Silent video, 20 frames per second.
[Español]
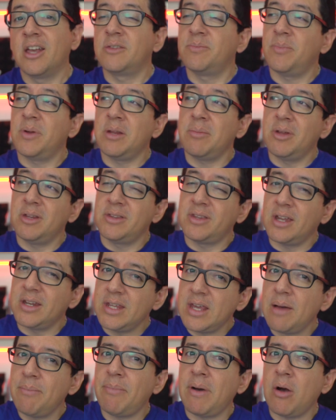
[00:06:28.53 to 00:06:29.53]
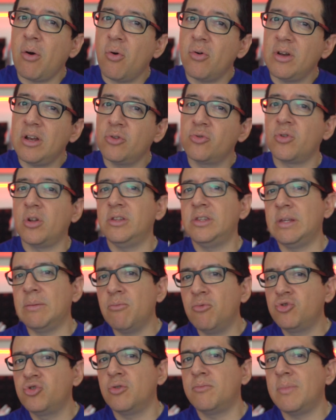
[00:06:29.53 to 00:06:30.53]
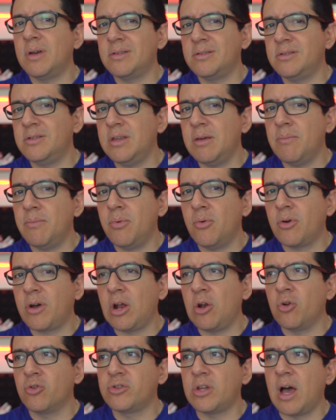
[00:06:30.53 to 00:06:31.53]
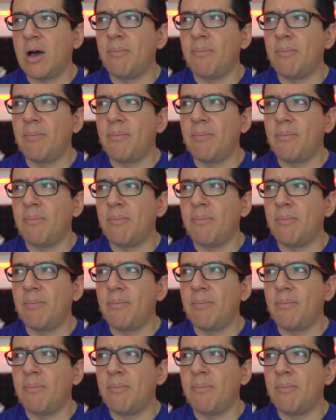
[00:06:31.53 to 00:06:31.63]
experimentaría apagones durante mucho más tiempo que los